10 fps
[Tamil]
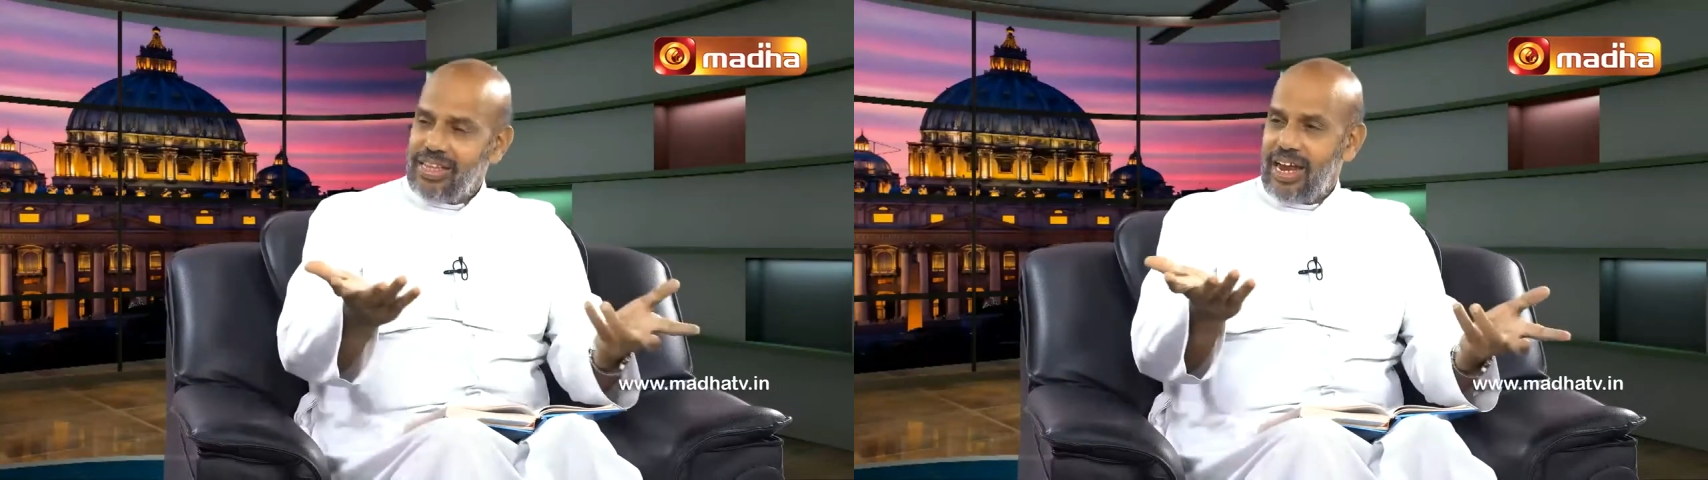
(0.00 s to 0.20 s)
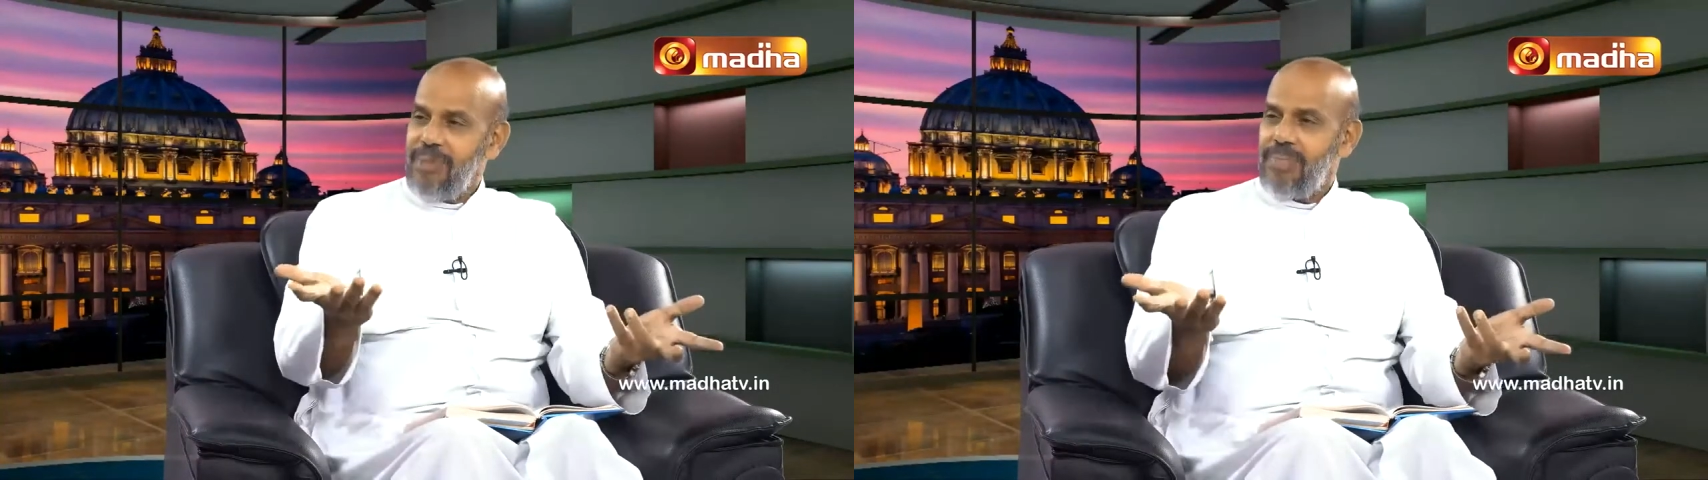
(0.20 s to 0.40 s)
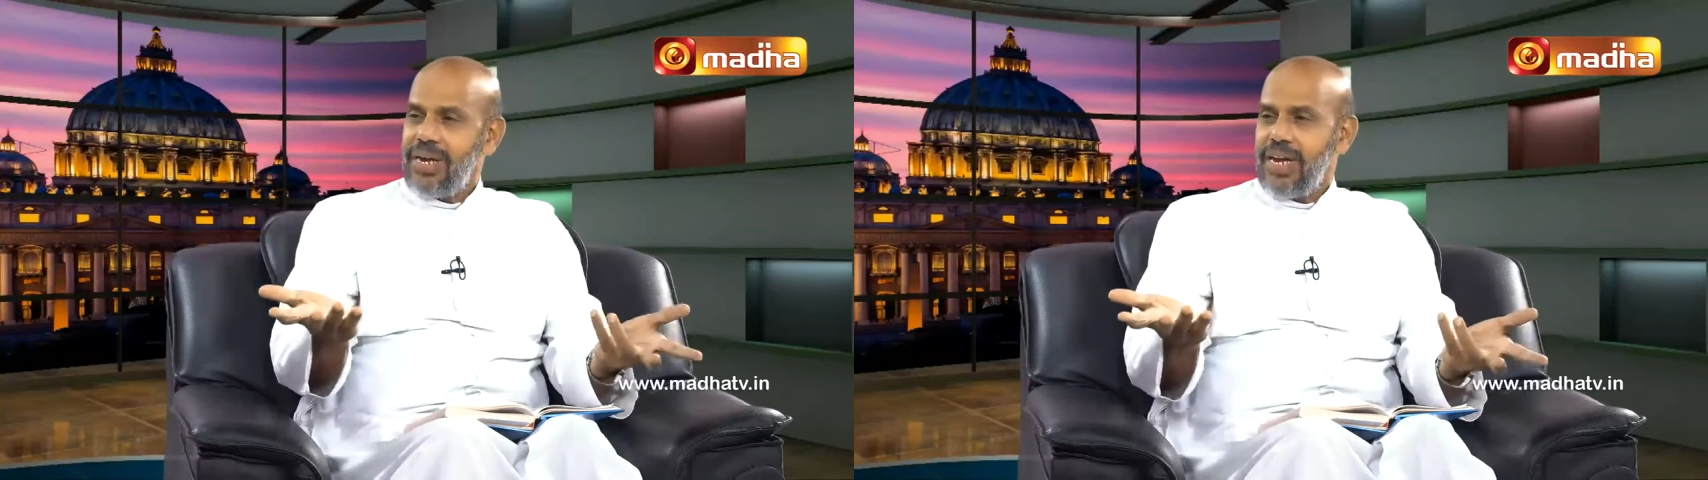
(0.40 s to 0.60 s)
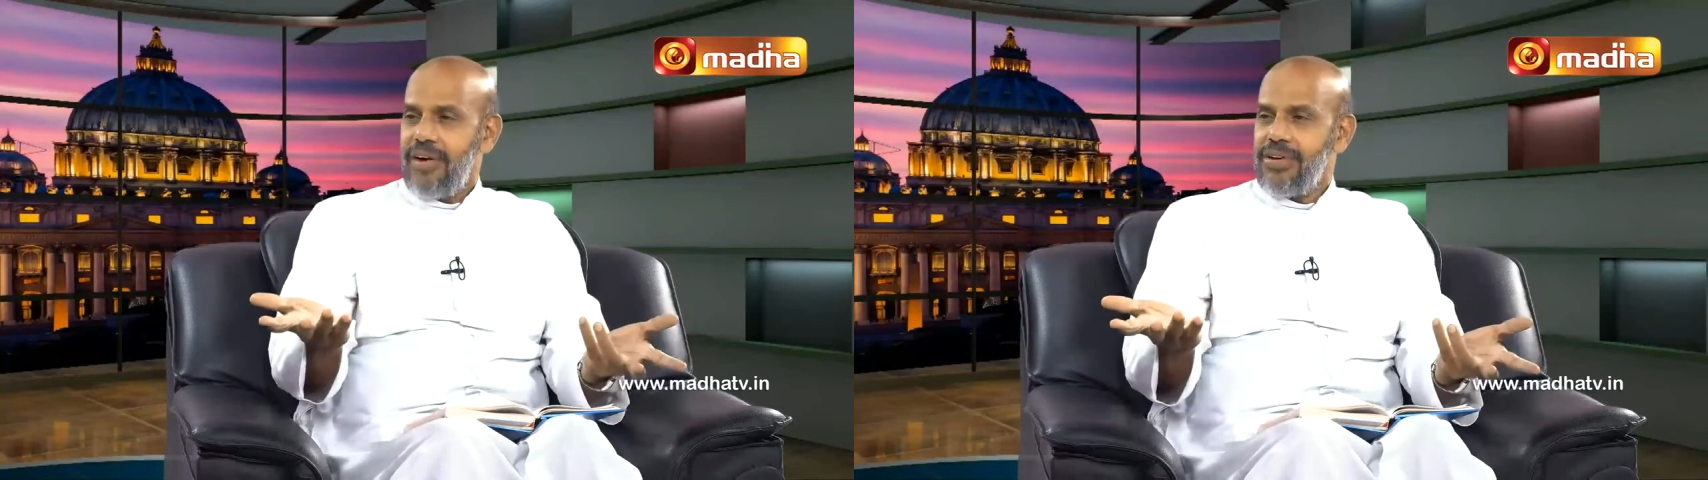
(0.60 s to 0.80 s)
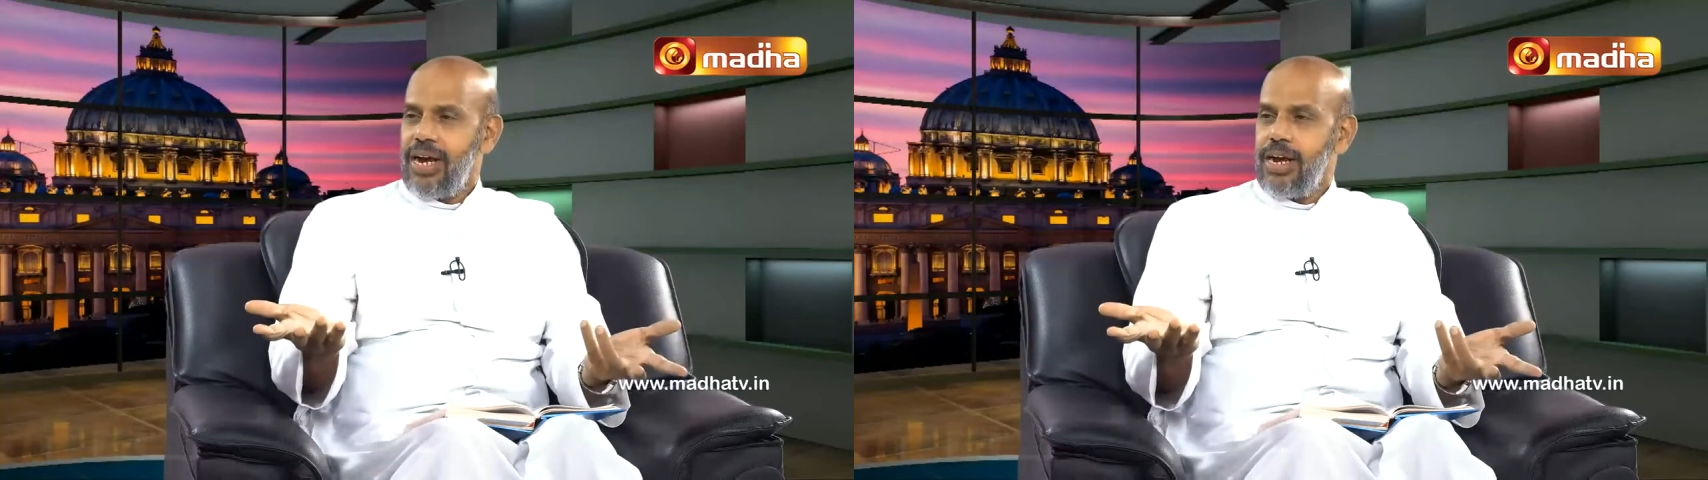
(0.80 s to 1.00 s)
தனிப்பட்ட
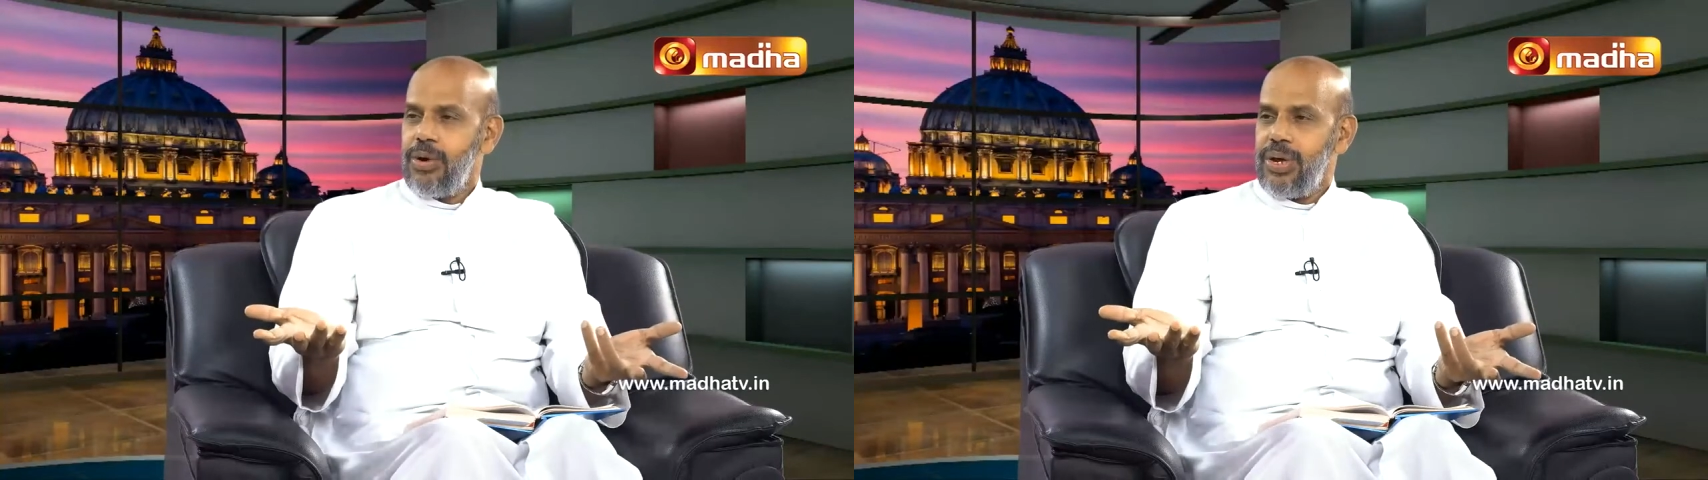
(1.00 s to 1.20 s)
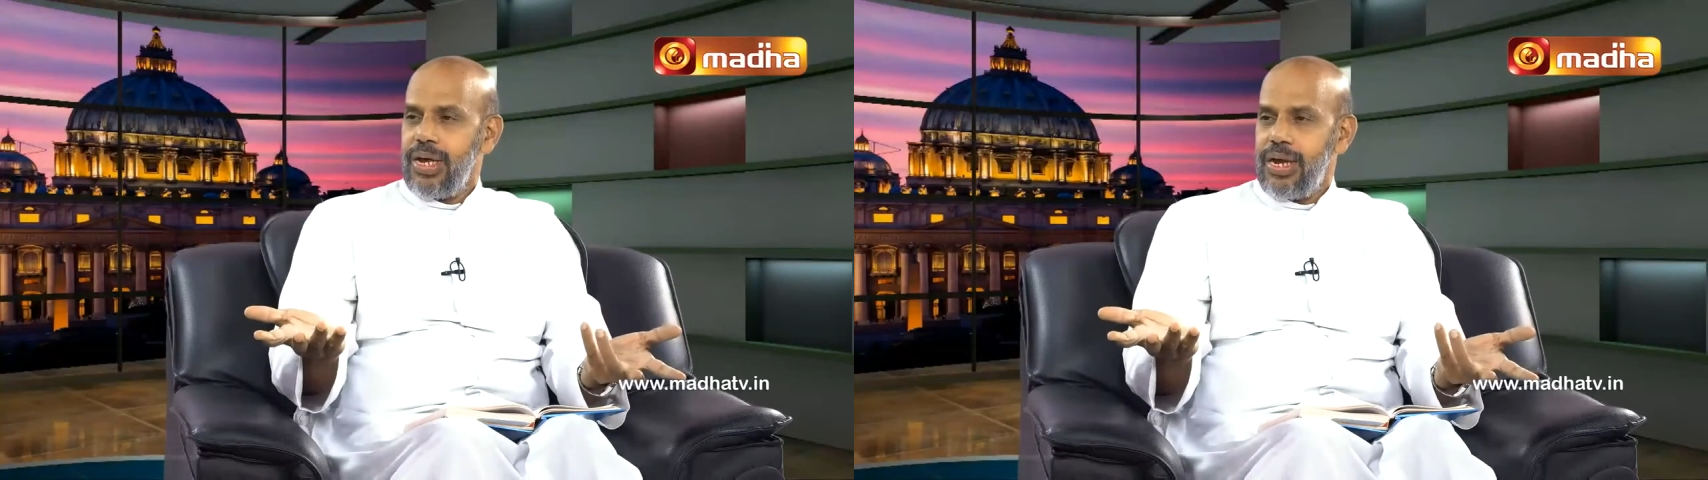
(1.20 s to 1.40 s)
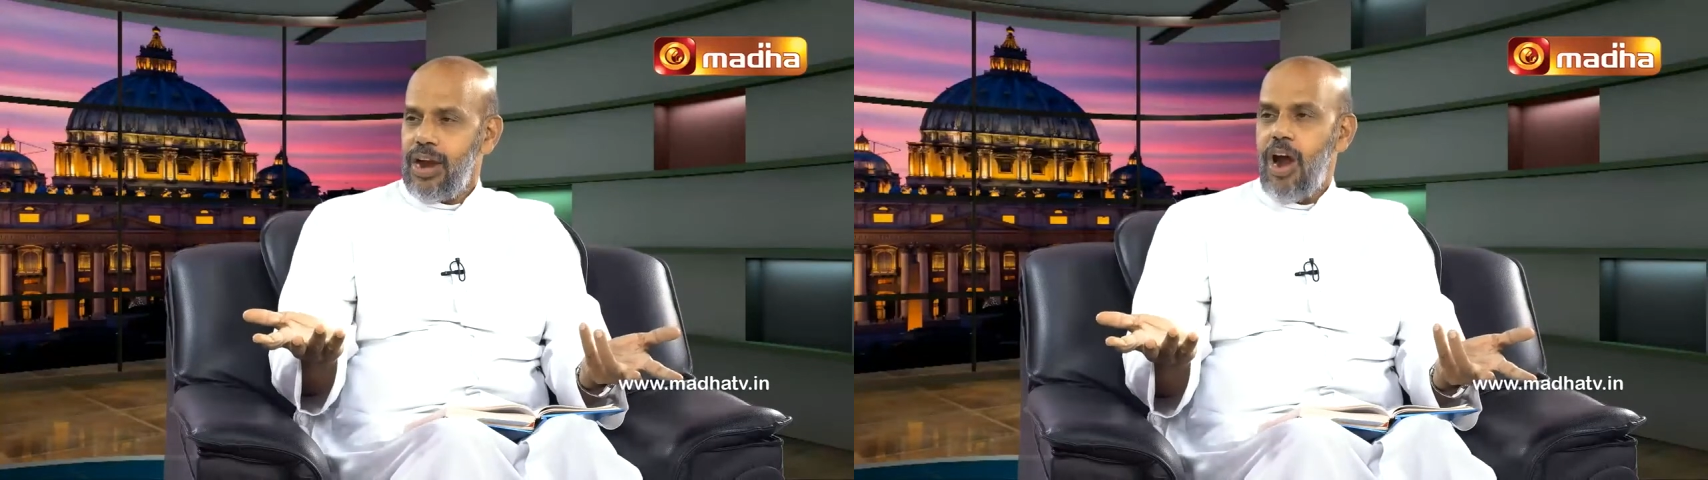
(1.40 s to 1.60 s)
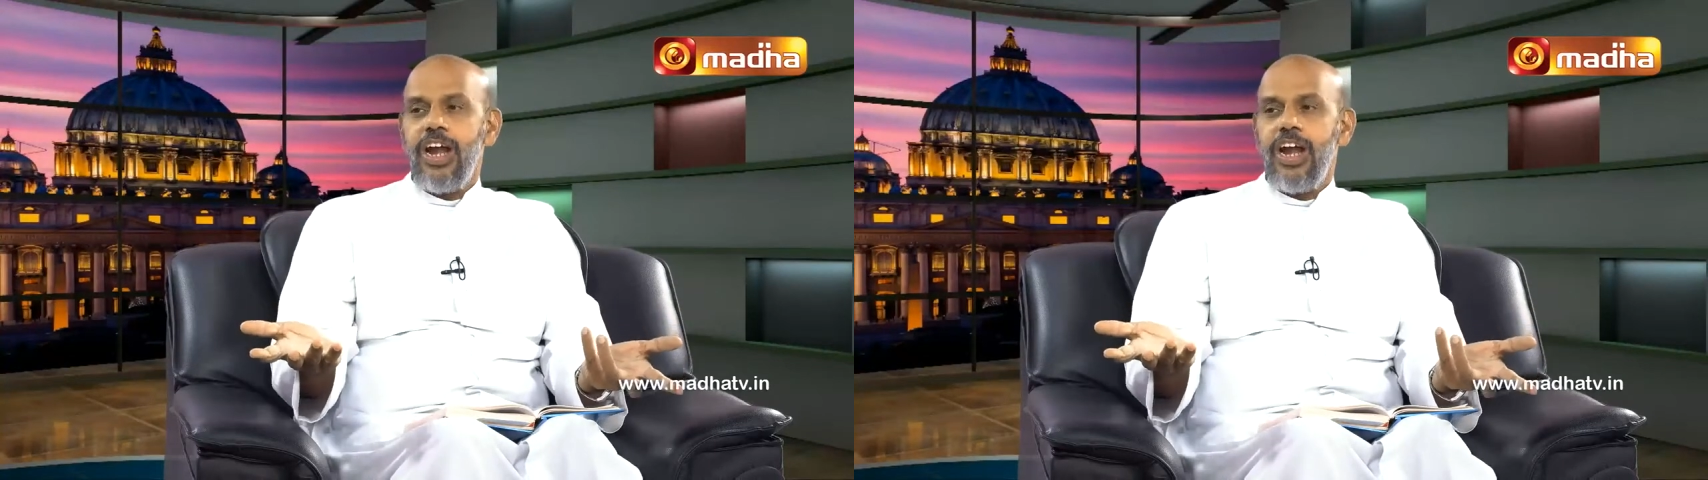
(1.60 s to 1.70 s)
நபர்களுக்கு கொடுக்கின்ற